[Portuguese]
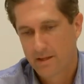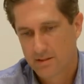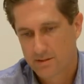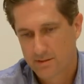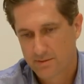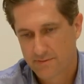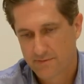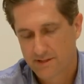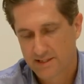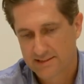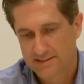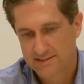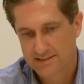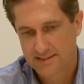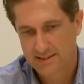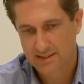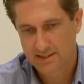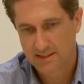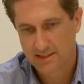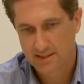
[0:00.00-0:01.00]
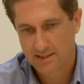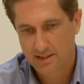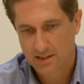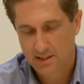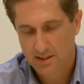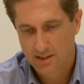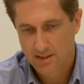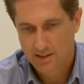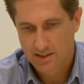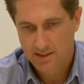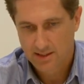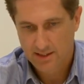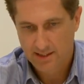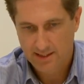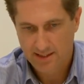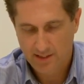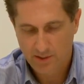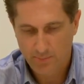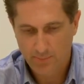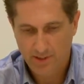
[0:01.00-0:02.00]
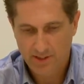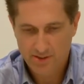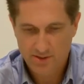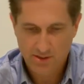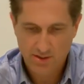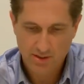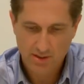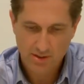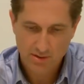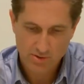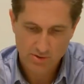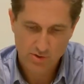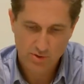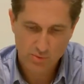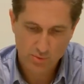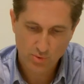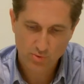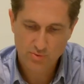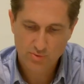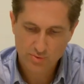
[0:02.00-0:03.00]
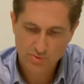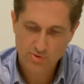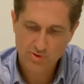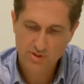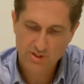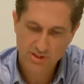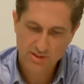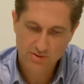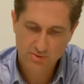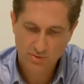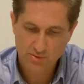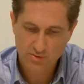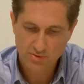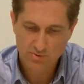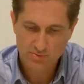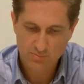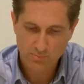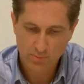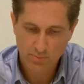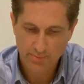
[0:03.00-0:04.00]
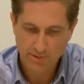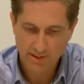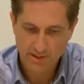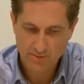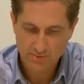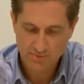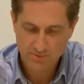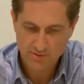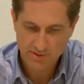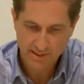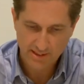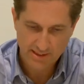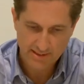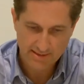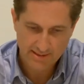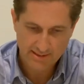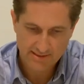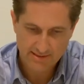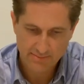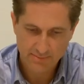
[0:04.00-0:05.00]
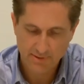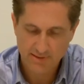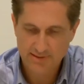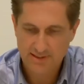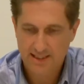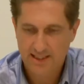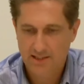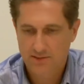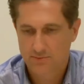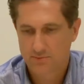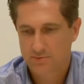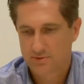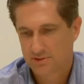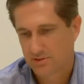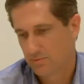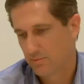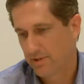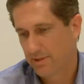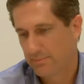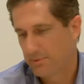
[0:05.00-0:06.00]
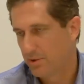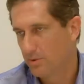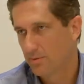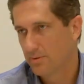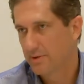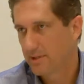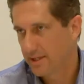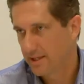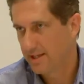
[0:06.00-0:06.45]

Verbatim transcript: de fazer é, realmente de todos os dias, todos os momentos é, desse mandato, que não é meu,